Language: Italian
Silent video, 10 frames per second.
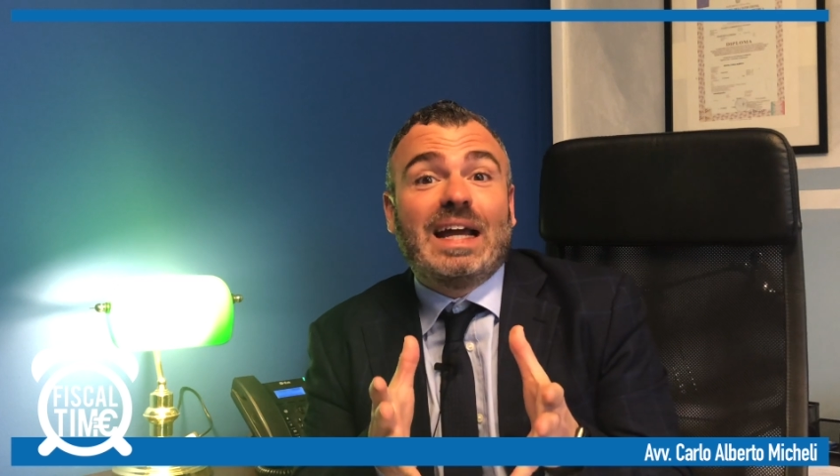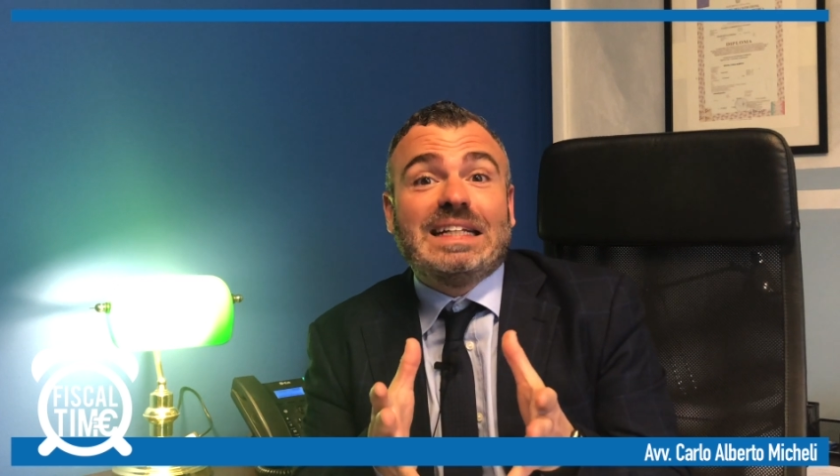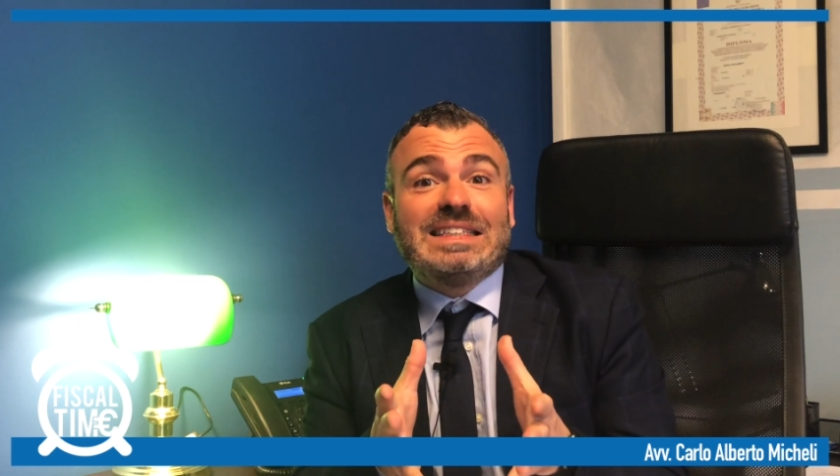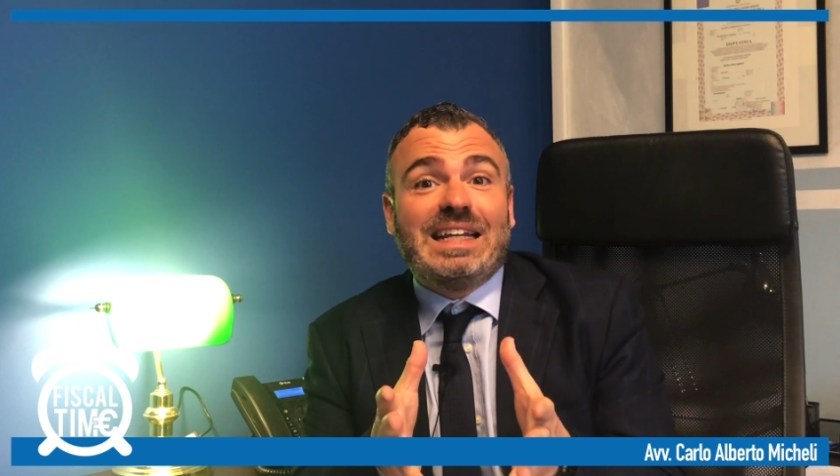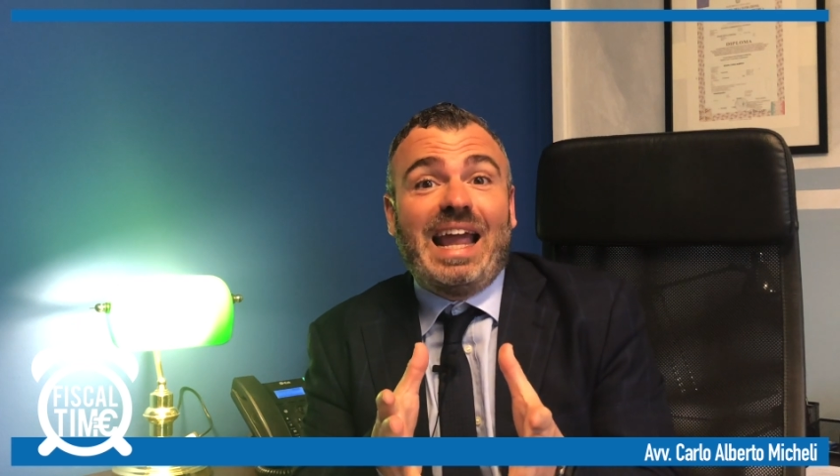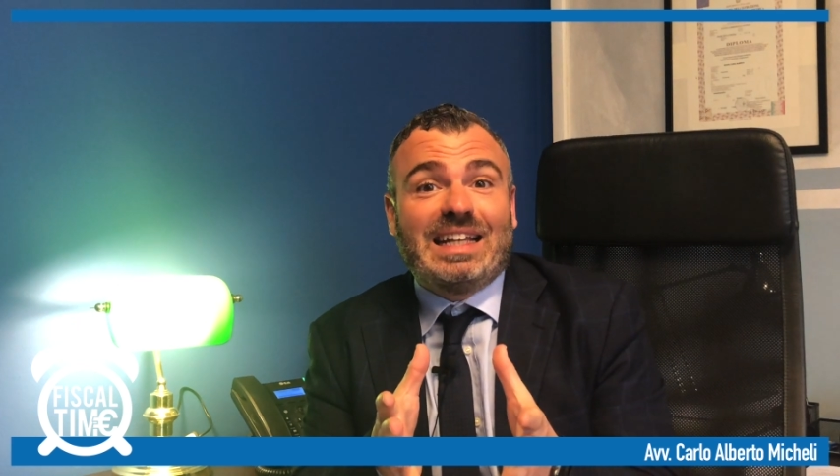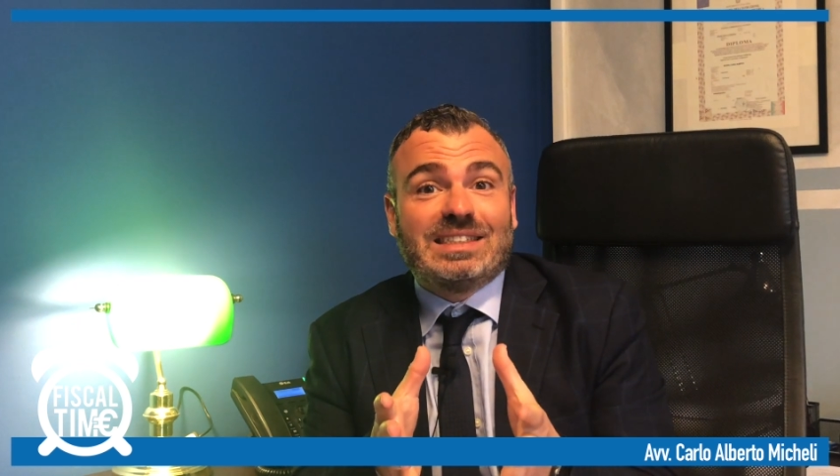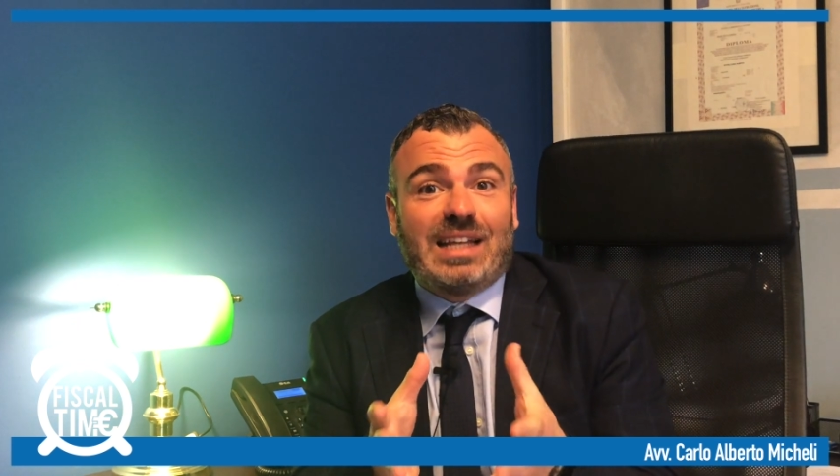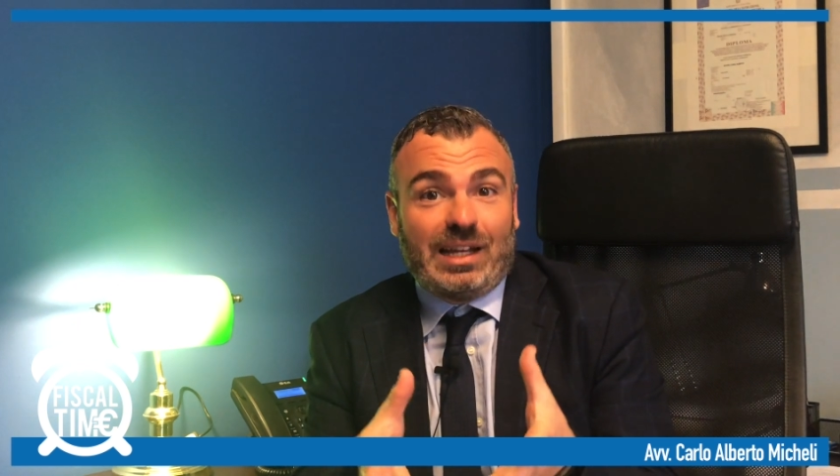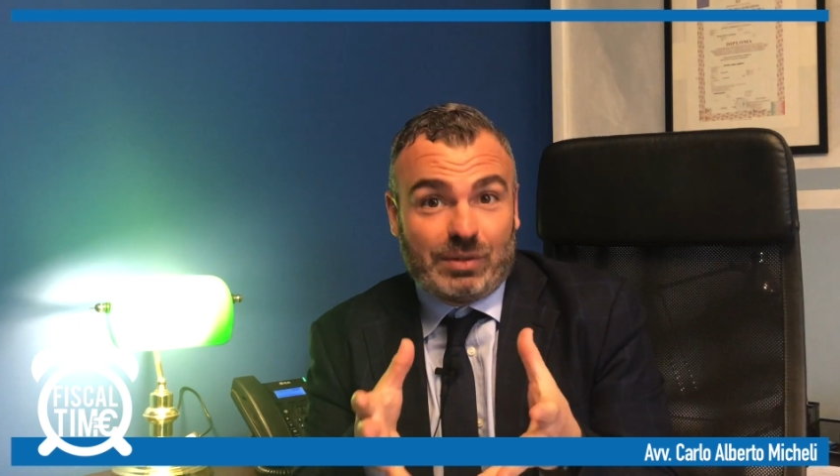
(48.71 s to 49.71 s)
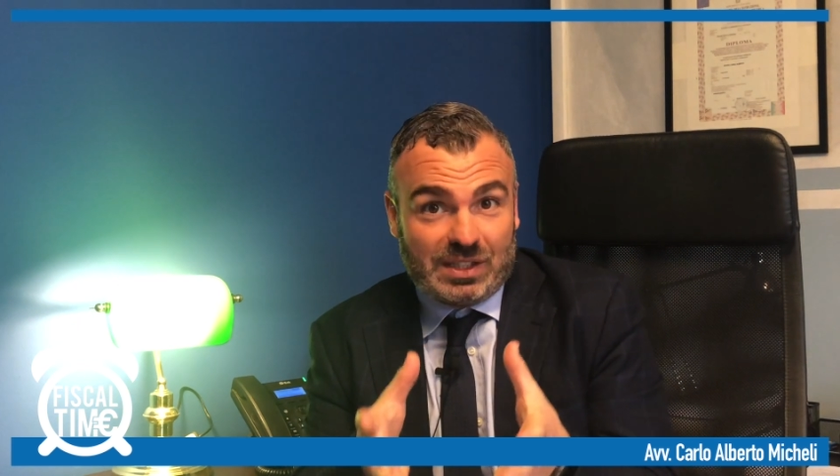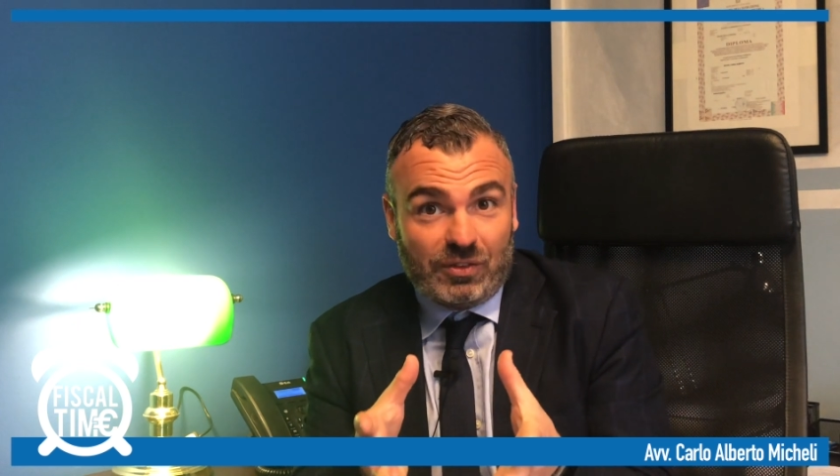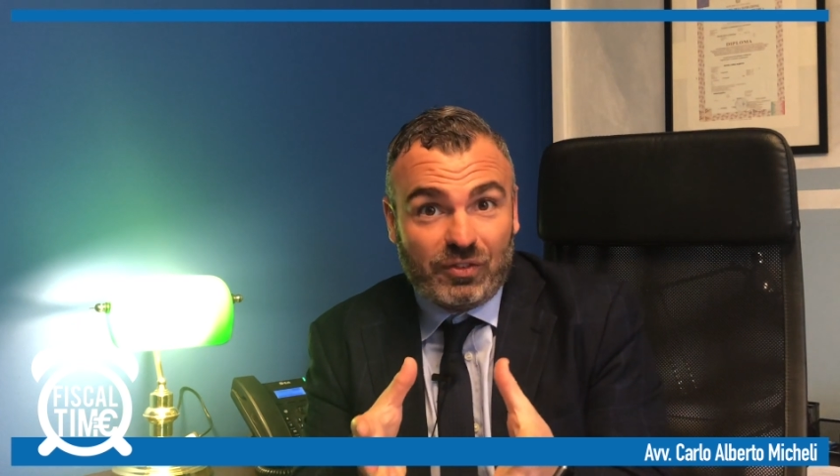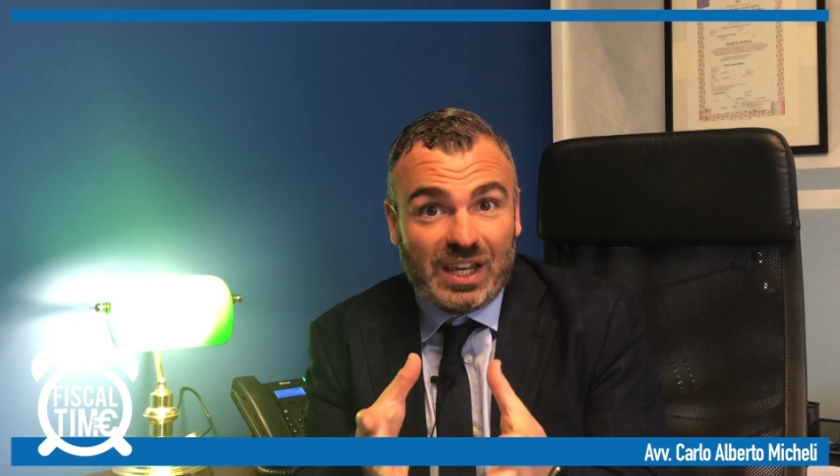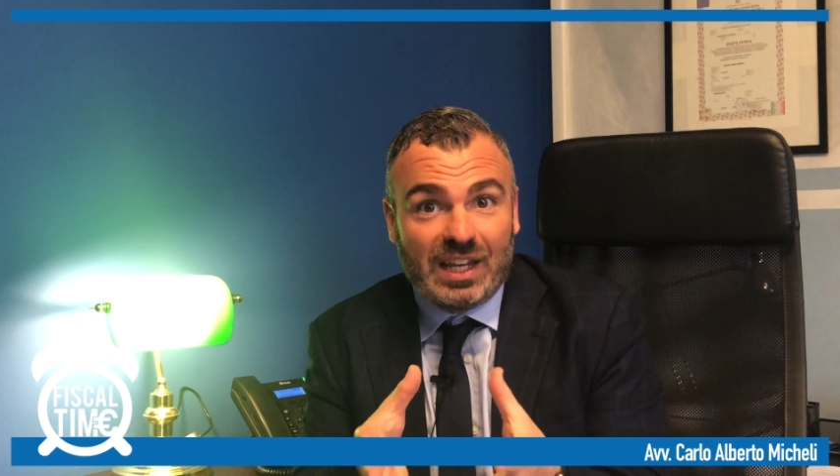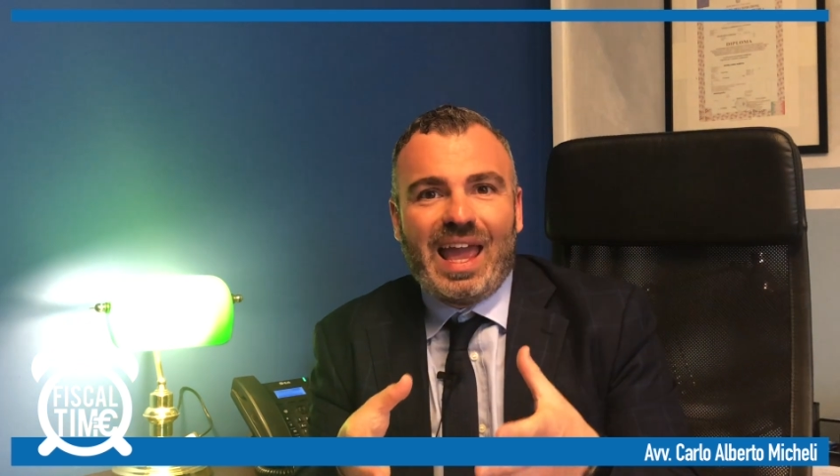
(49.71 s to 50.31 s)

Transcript: interessa questi fini